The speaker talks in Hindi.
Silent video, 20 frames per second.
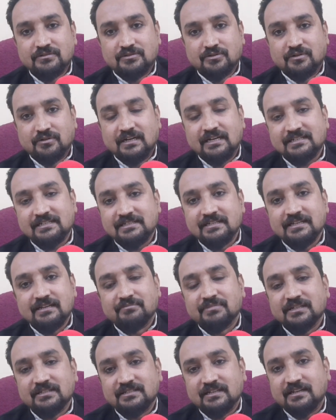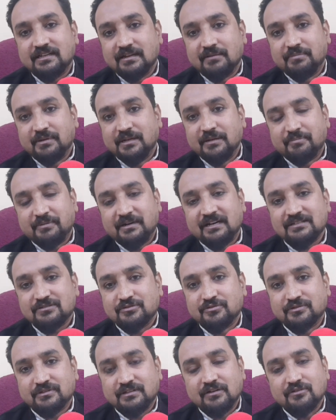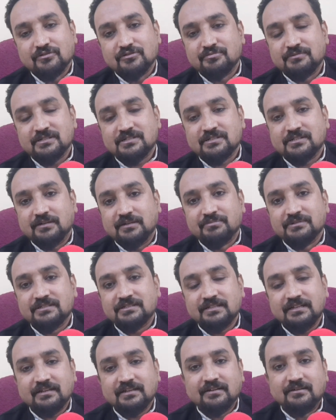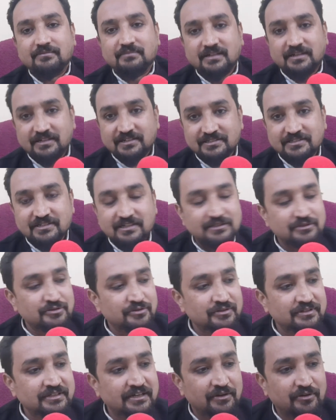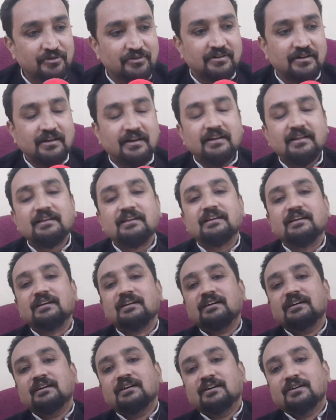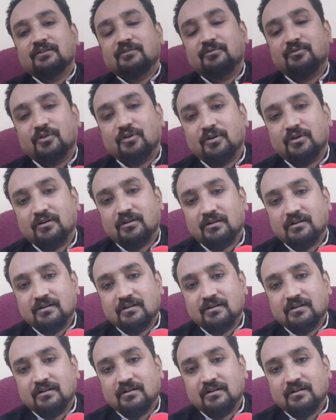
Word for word: जो एस के ज़रिए बिल पास होता है उसमें सबसे कम खर्चा जो ये लोग कर रहे हैं वो